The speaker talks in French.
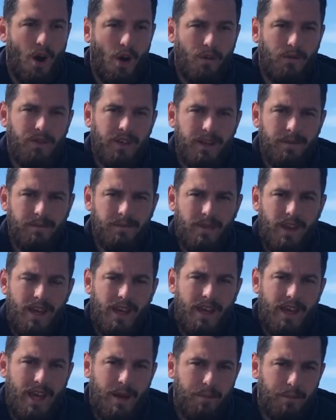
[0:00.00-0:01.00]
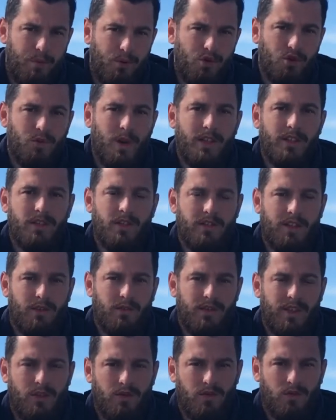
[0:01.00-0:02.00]
envie et besoin de sortir
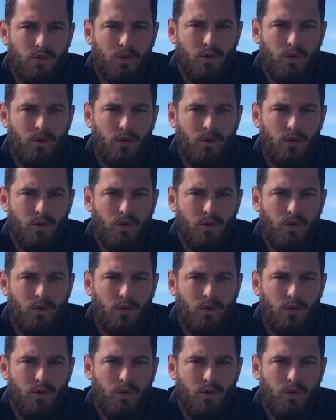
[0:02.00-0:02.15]
de sa zone de